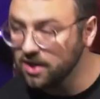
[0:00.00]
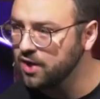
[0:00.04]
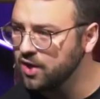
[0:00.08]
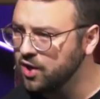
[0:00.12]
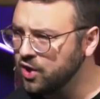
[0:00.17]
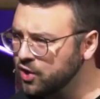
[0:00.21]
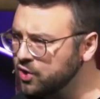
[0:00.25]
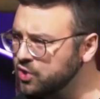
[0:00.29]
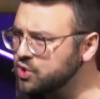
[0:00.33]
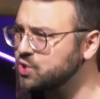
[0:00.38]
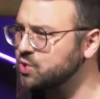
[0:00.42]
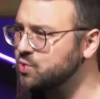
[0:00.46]

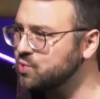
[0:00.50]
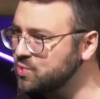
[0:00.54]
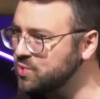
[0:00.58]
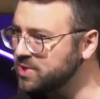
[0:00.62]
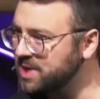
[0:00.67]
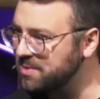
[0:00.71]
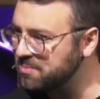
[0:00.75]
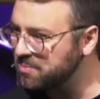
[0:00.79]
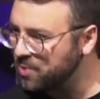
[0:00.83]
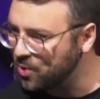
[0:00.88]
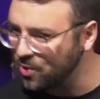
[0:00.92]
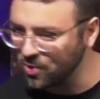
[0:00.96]
Hirschkuh
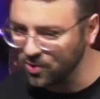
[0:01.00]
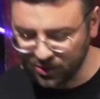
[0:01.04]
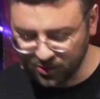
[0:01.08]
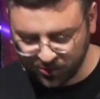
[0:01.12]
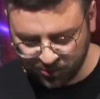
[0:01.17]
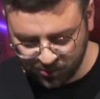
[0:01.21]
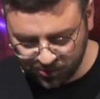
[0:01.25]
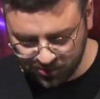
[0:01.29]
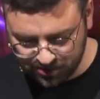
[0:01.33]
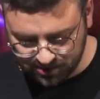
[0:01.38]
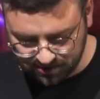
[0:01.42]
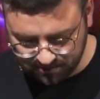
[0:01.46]
der
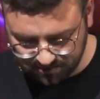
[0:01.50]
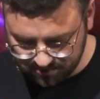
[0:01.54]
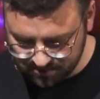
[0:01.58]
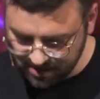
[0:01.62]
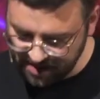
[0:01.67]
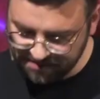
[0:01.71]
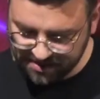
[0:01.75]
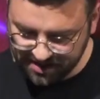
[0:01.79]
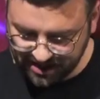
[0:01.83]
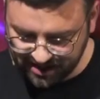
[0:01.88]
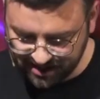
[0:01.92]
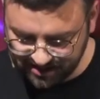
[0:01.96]
Morgenröte. Ja,
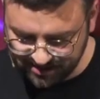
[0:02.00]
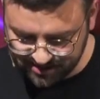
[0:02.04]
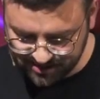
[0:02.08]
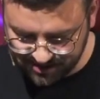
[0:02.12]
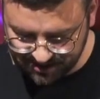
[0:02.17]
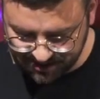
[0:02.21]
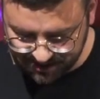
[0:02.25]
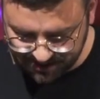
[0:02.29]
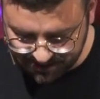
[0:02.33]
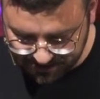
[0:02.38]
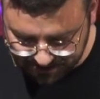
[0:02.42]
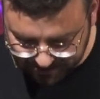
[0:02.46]
wer kennt sie
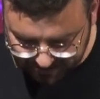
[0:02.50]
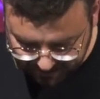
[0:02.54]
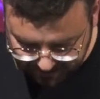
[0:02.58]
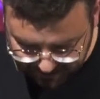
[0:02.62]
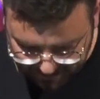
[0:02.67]
nicht?